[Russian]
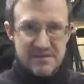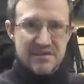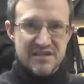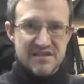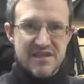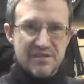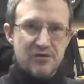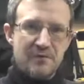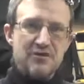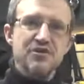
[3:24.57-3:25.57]
металлоискатель.
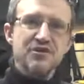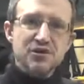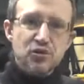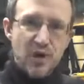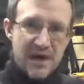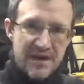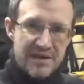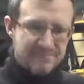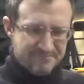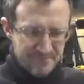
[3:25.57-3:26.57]
Он подходит не только этим.